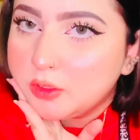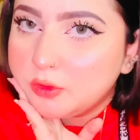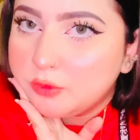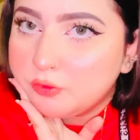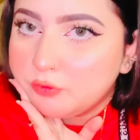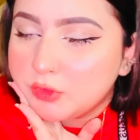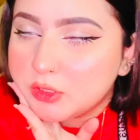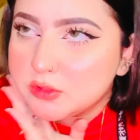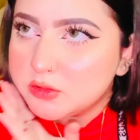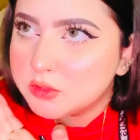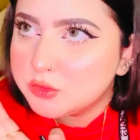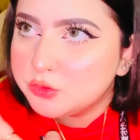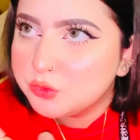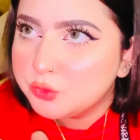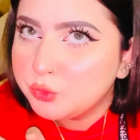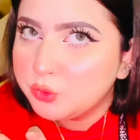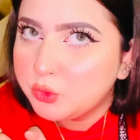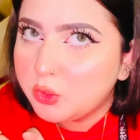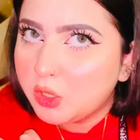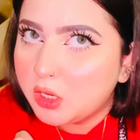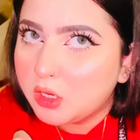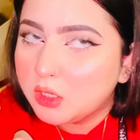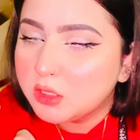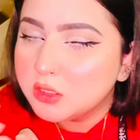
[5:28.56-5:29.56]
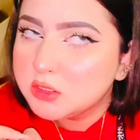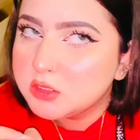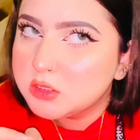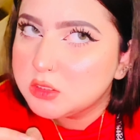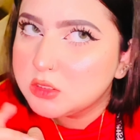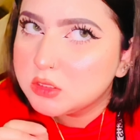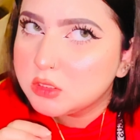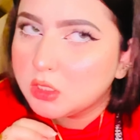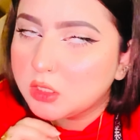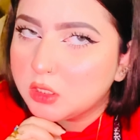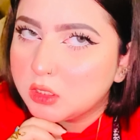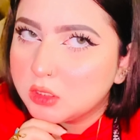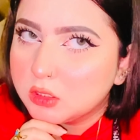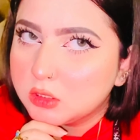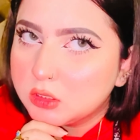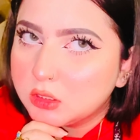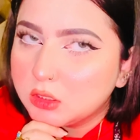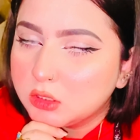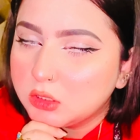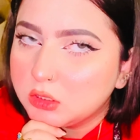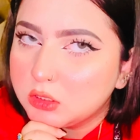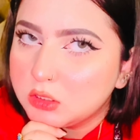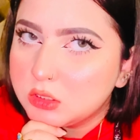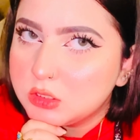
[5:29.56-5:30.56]
वैसे तो आज आई
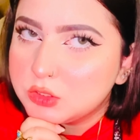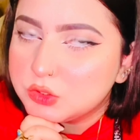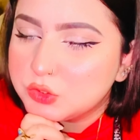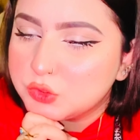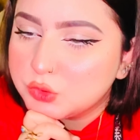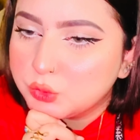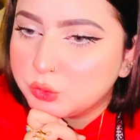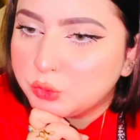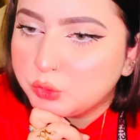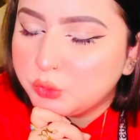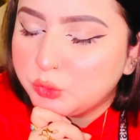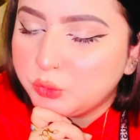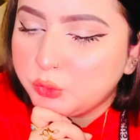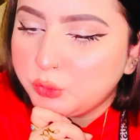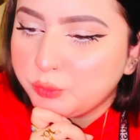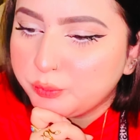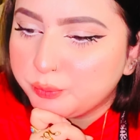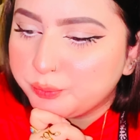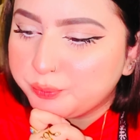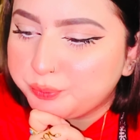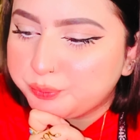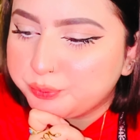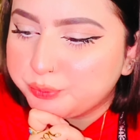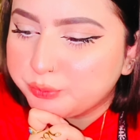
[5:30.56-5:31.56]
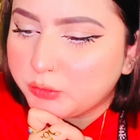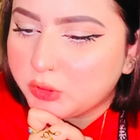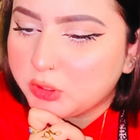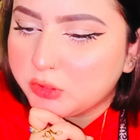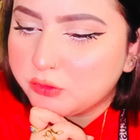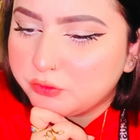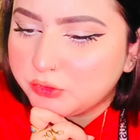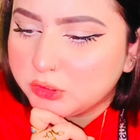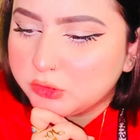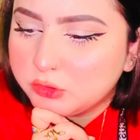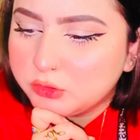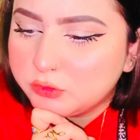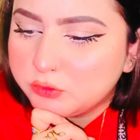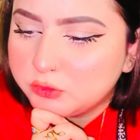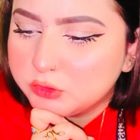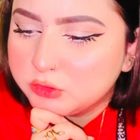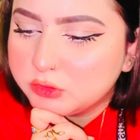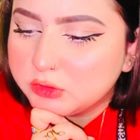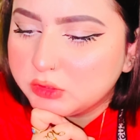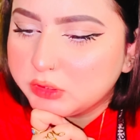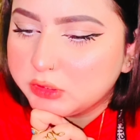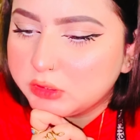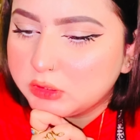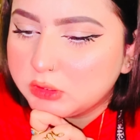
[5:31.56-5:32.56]
थिंक सो my father
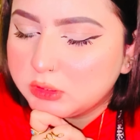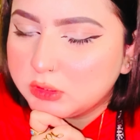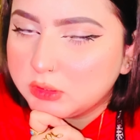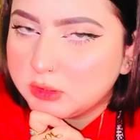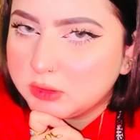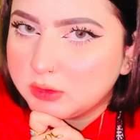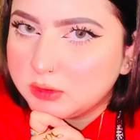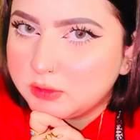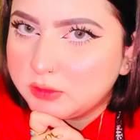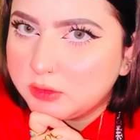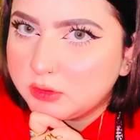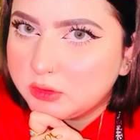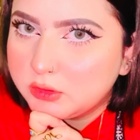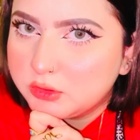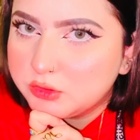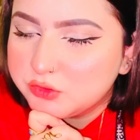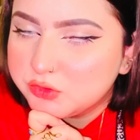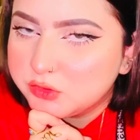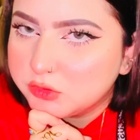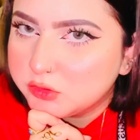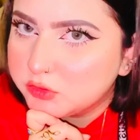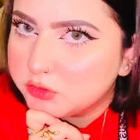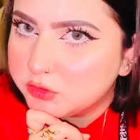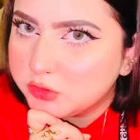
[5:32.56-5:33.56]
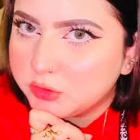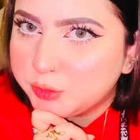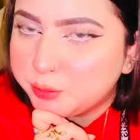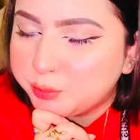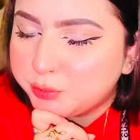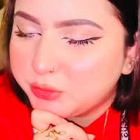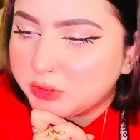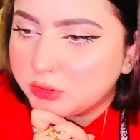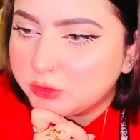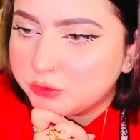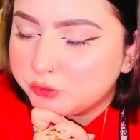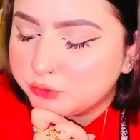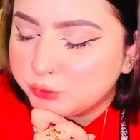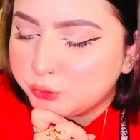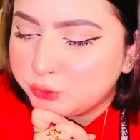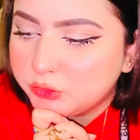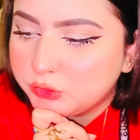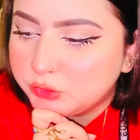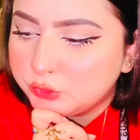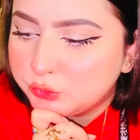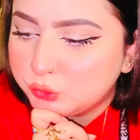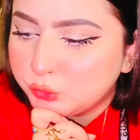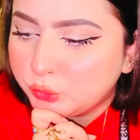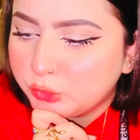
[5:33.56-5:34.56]
was like hey, there's a surprise for
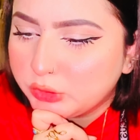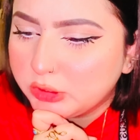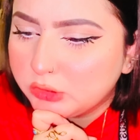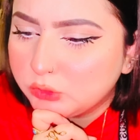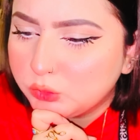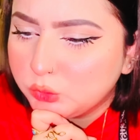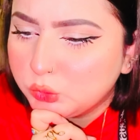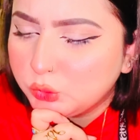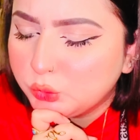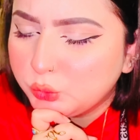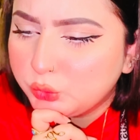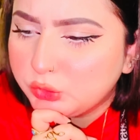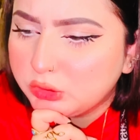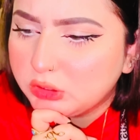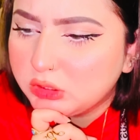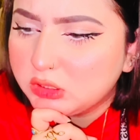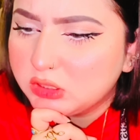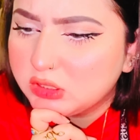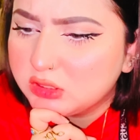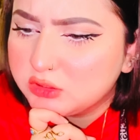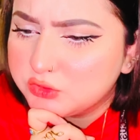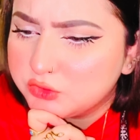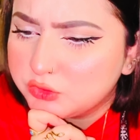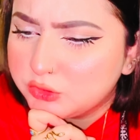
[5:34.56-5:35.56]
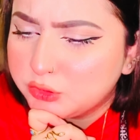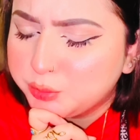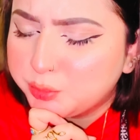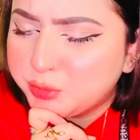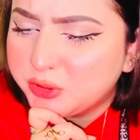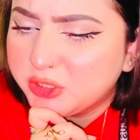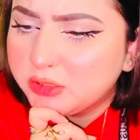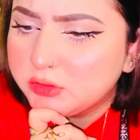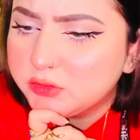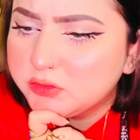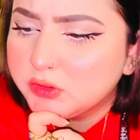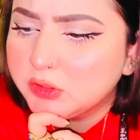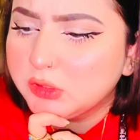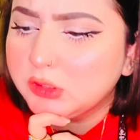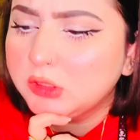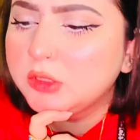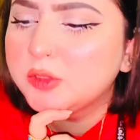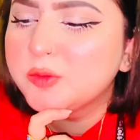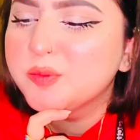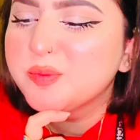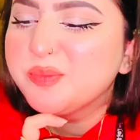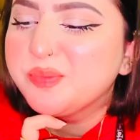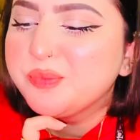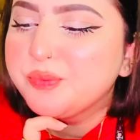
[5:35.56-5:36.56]
you so i don't know कि क्या surprise है
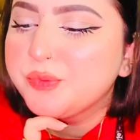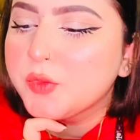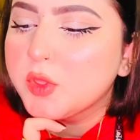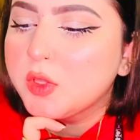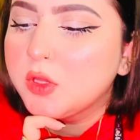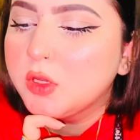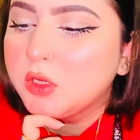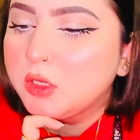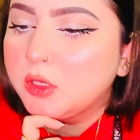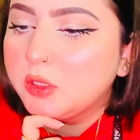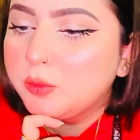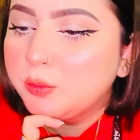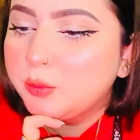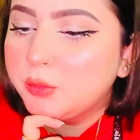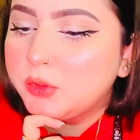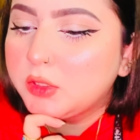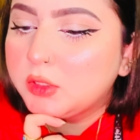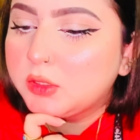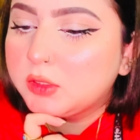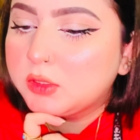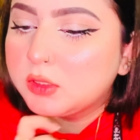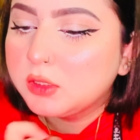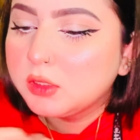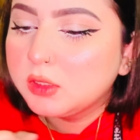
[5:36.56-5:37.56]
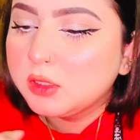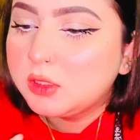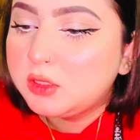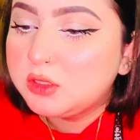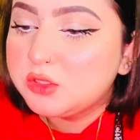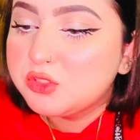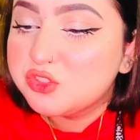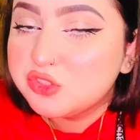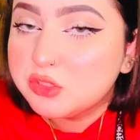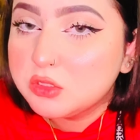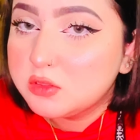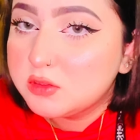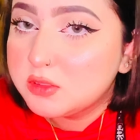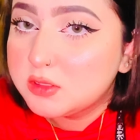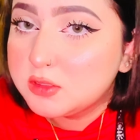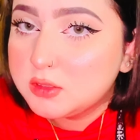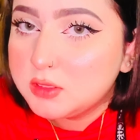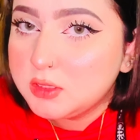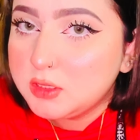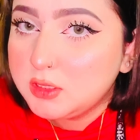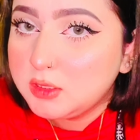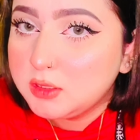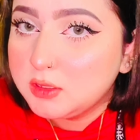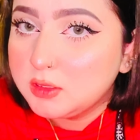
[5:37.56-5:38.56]
but let's just
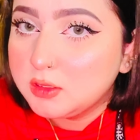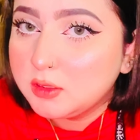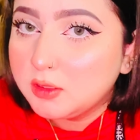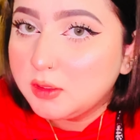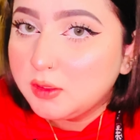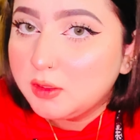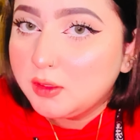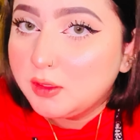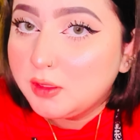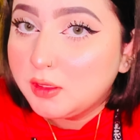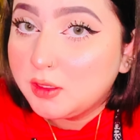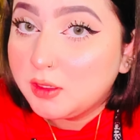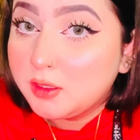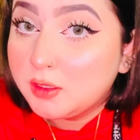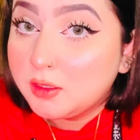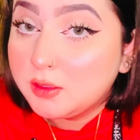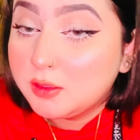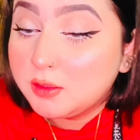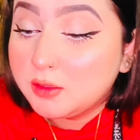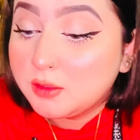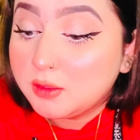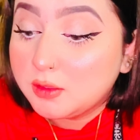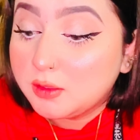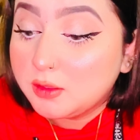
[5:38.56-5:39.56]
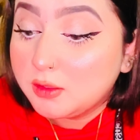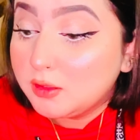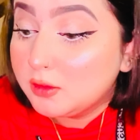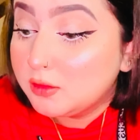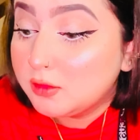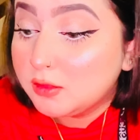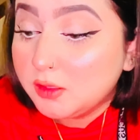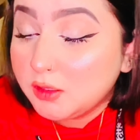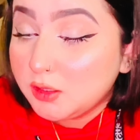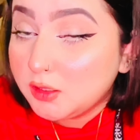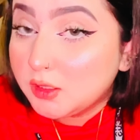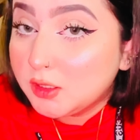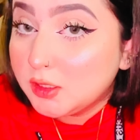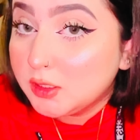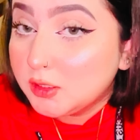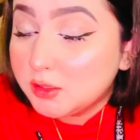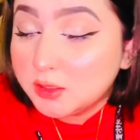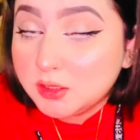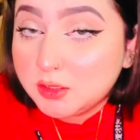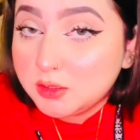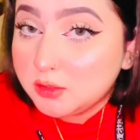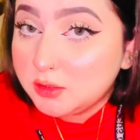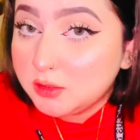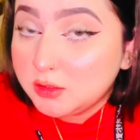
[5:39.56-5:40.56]
see and इतने
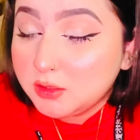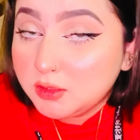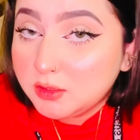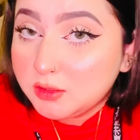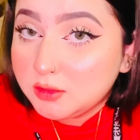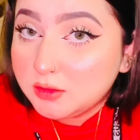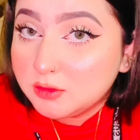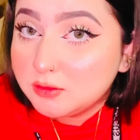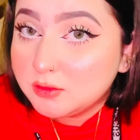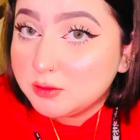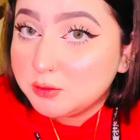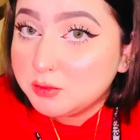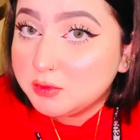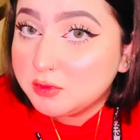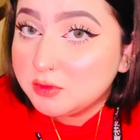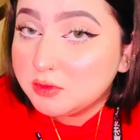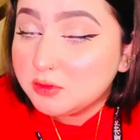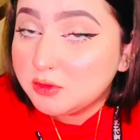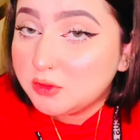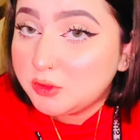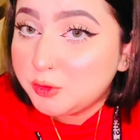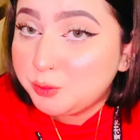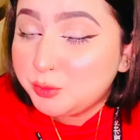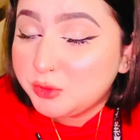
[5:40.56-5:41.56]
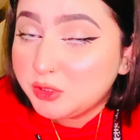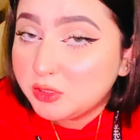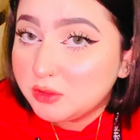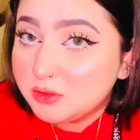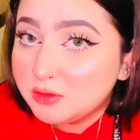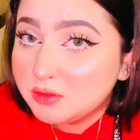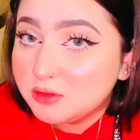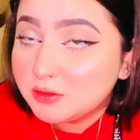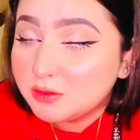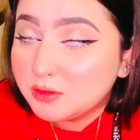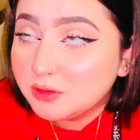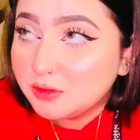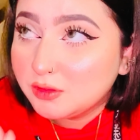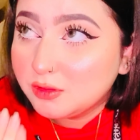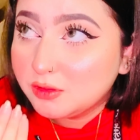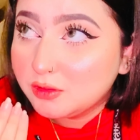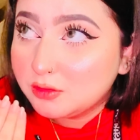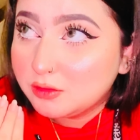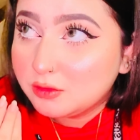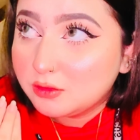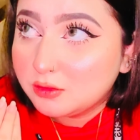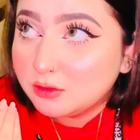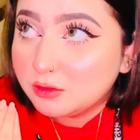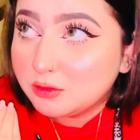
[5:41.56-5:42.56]
गंदे तरीके से मैं surprise का
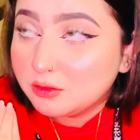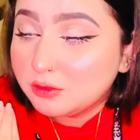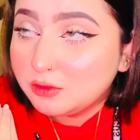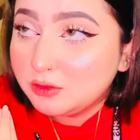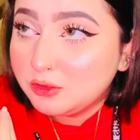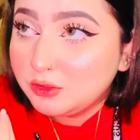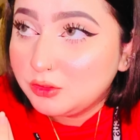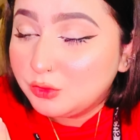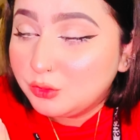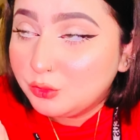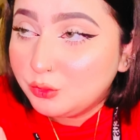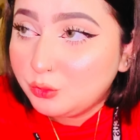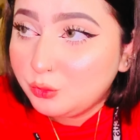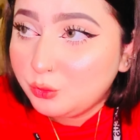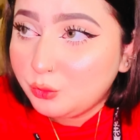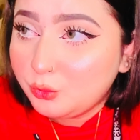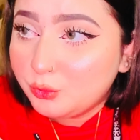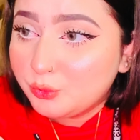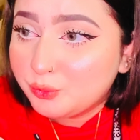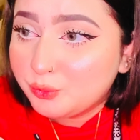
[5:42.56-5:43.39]
like you know